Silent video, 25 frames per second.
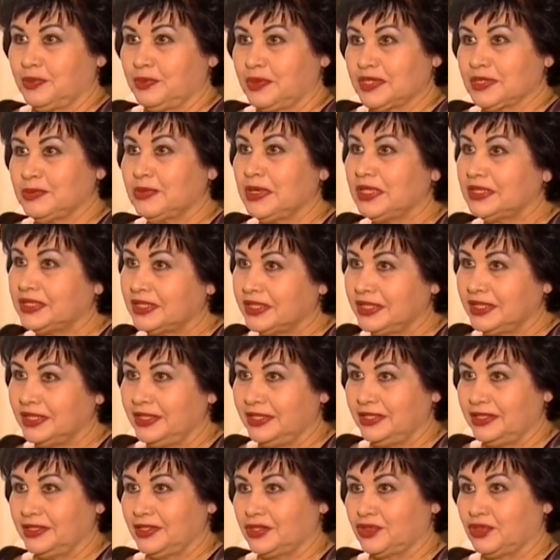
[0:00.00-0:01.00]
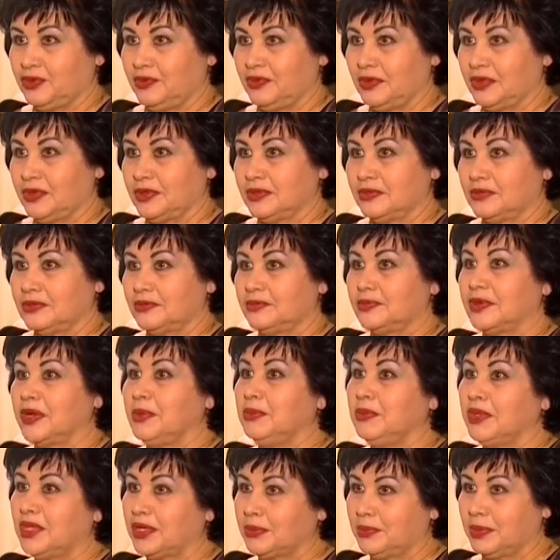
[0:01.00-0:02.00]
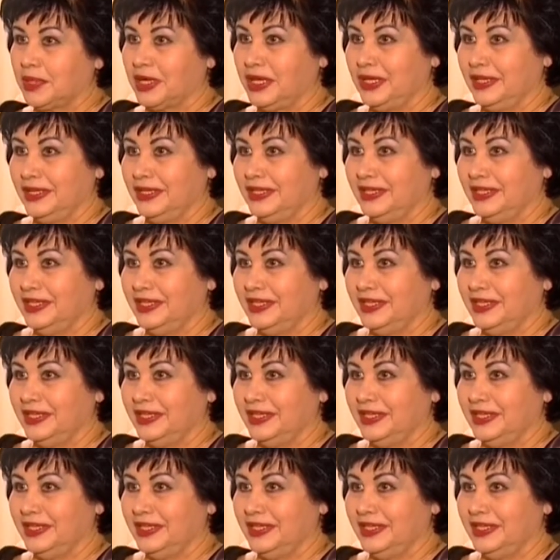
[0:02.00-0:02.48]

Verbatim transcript: посмотрел, чтобы пример брал.